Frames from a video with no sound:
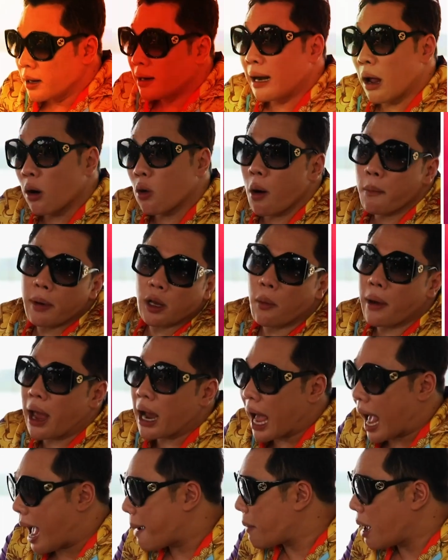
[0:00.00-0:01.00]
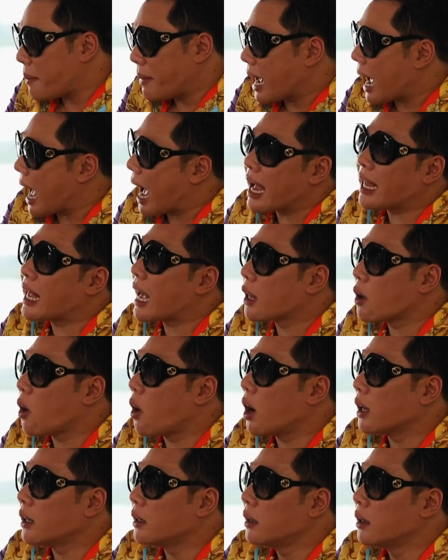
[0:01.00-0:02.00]
แล้วก็ไม่ต้องไปขายไม่มีขายแน่น
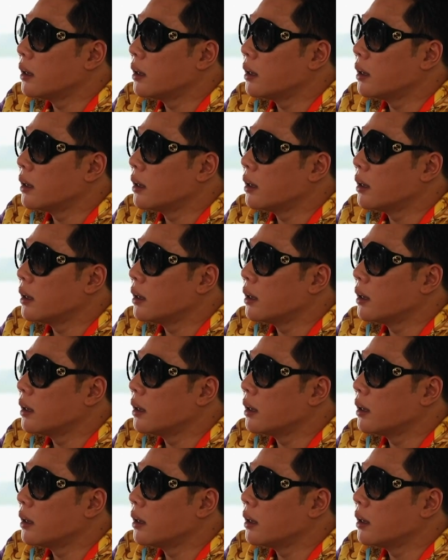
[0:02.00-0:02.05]
อน